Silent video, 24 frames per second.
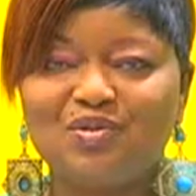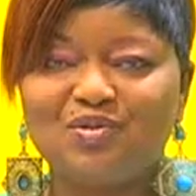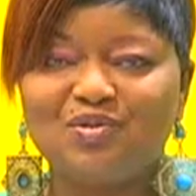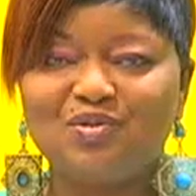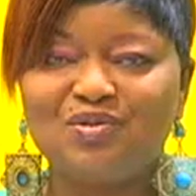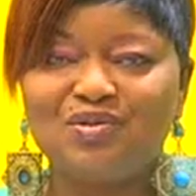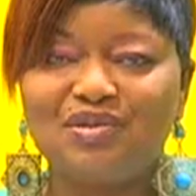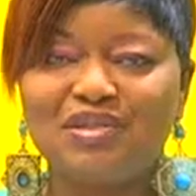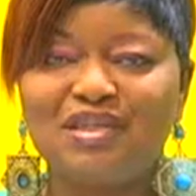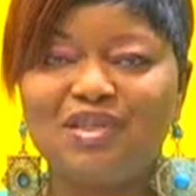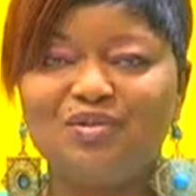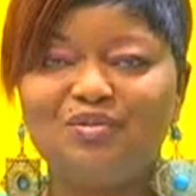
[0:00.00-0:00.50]

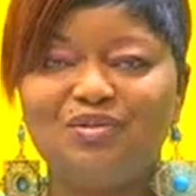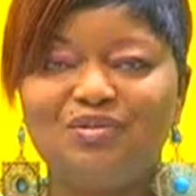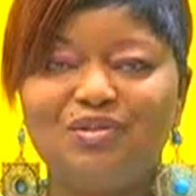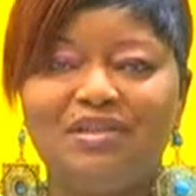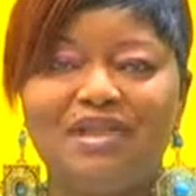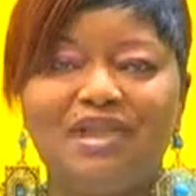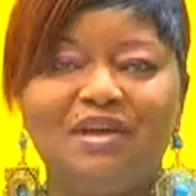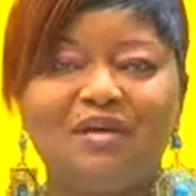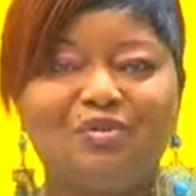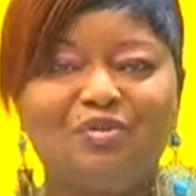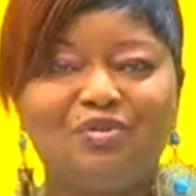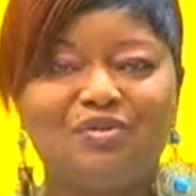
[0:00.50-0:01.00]
Euh, qui nous
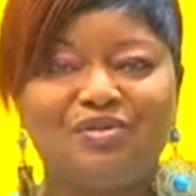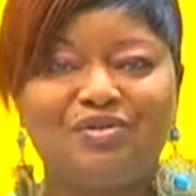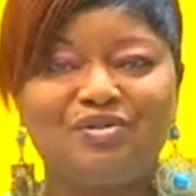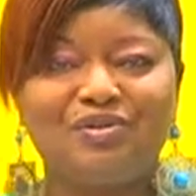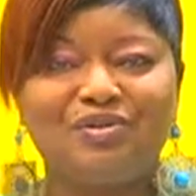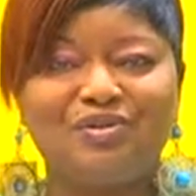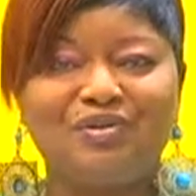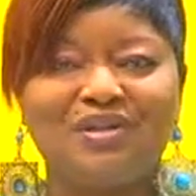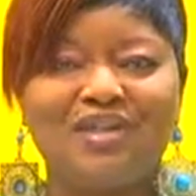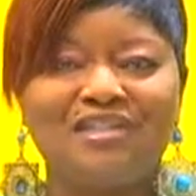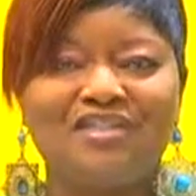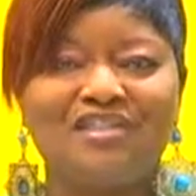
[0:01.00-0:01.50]
déroule
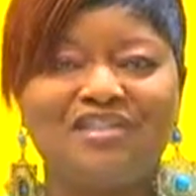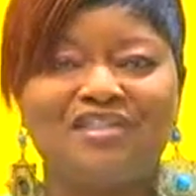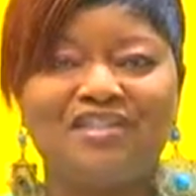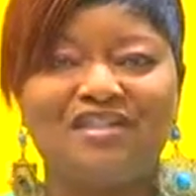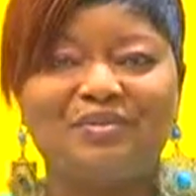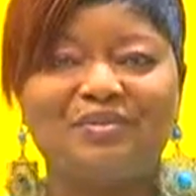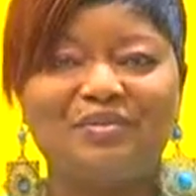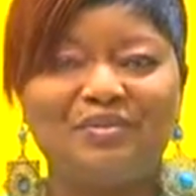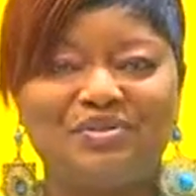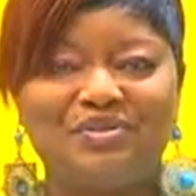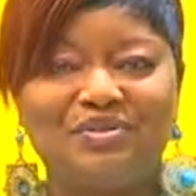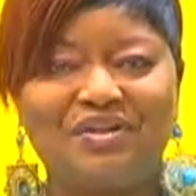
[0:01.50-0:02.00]
son
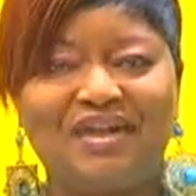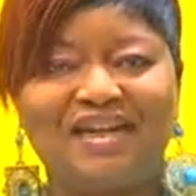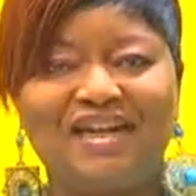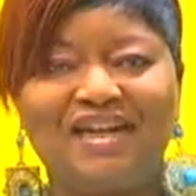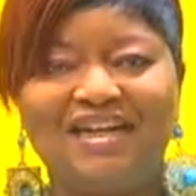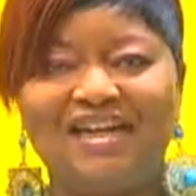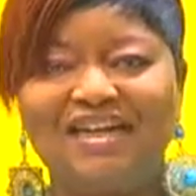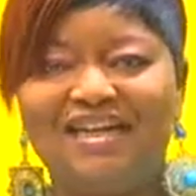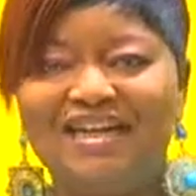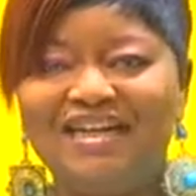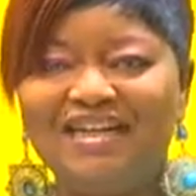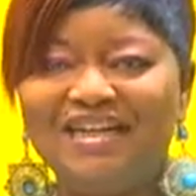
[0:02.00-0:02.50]
agenda
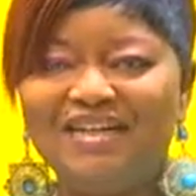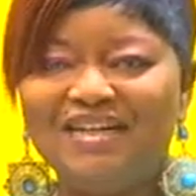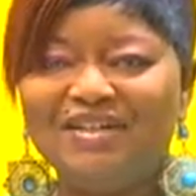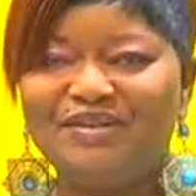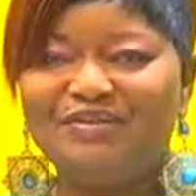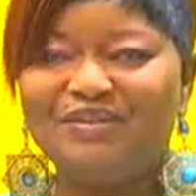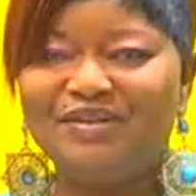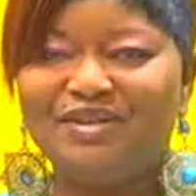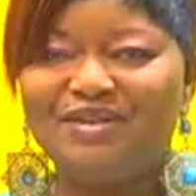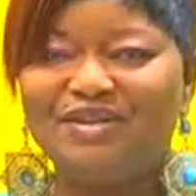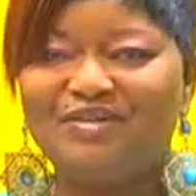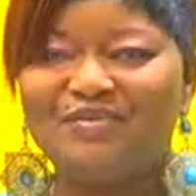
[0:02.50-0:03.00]
culturel.
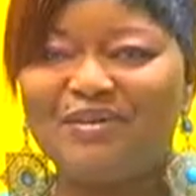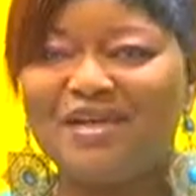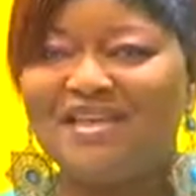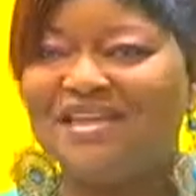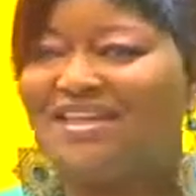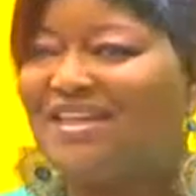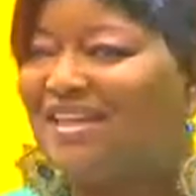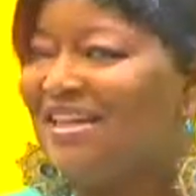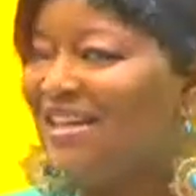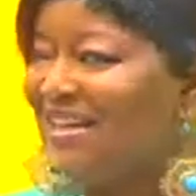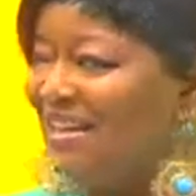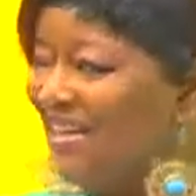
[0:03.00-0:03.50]
Bonjour
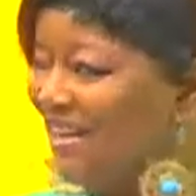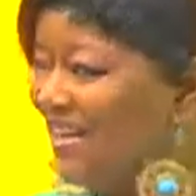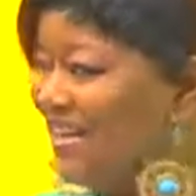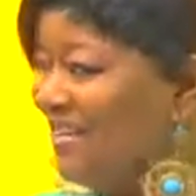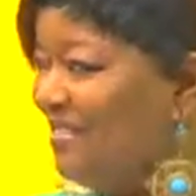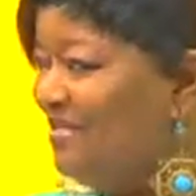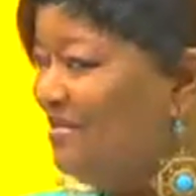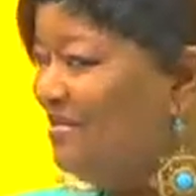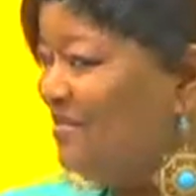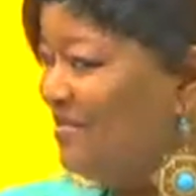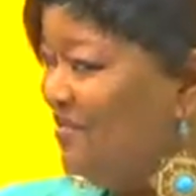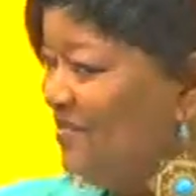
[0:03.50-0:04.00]
Michael.
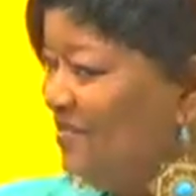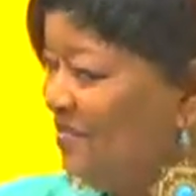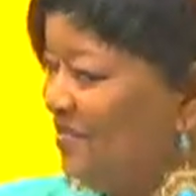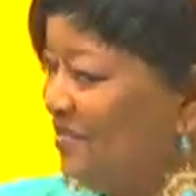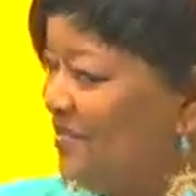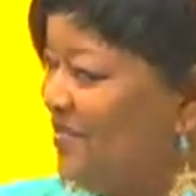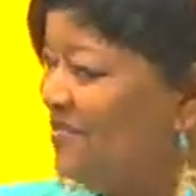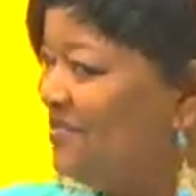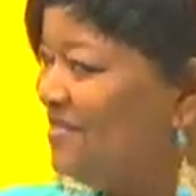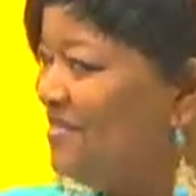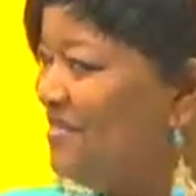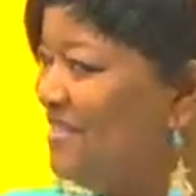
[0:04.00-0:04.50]
Bonjour
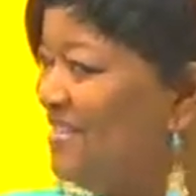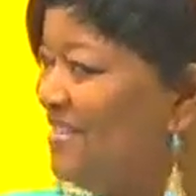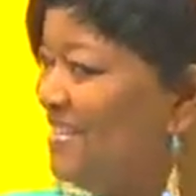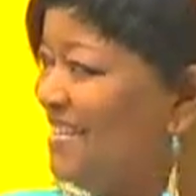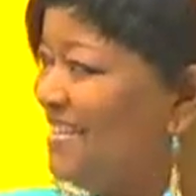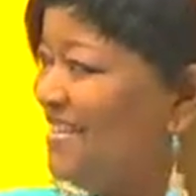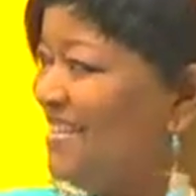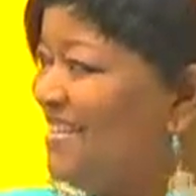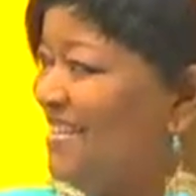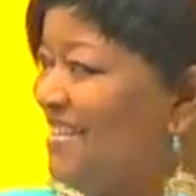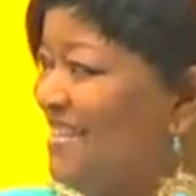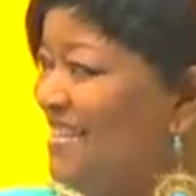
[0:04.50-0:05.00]
Sofiane et
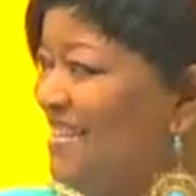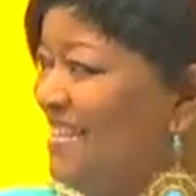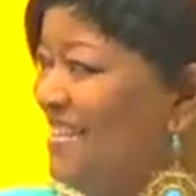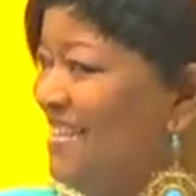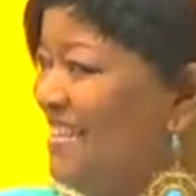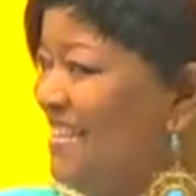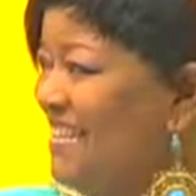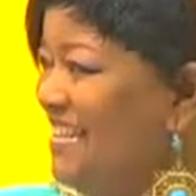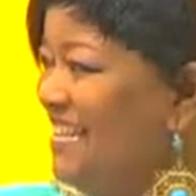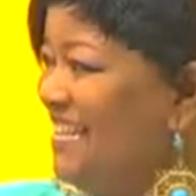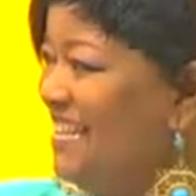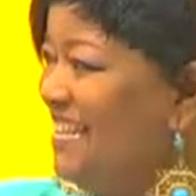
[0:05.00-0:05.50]
bonjour à
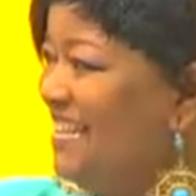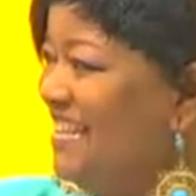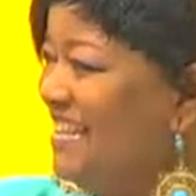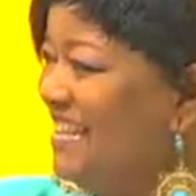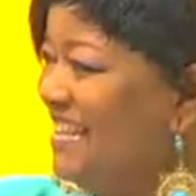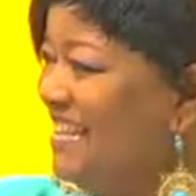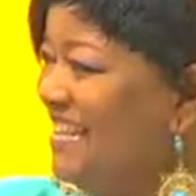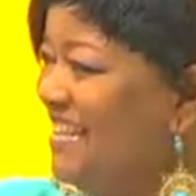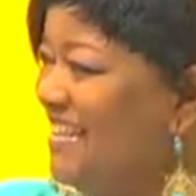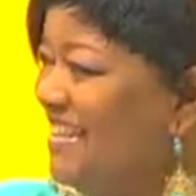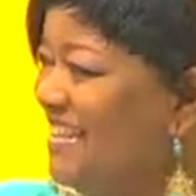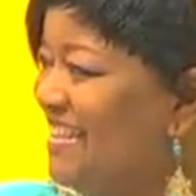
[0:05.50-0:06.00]
tous les
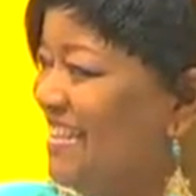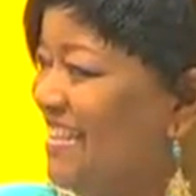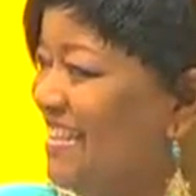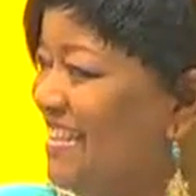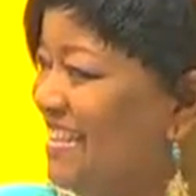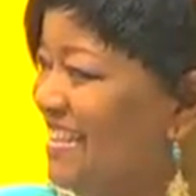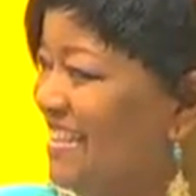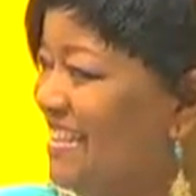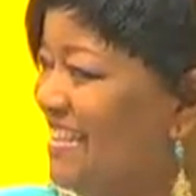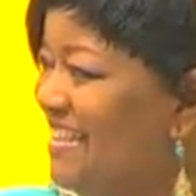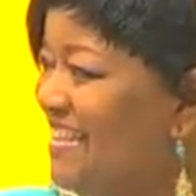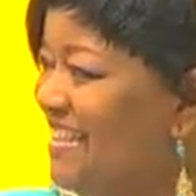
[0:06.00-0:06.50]
téléspectateurs
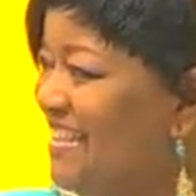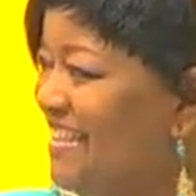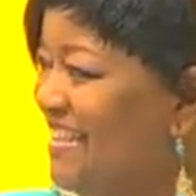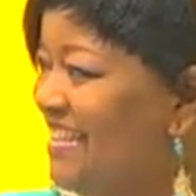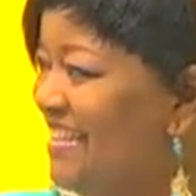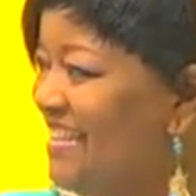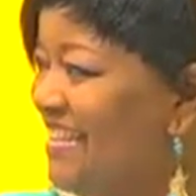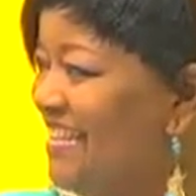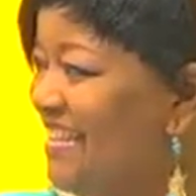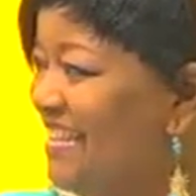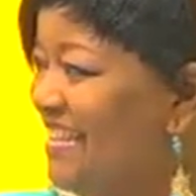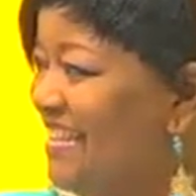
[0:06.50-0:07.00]
de Canal
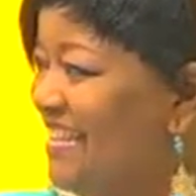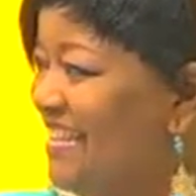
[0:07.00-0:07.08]
Matin.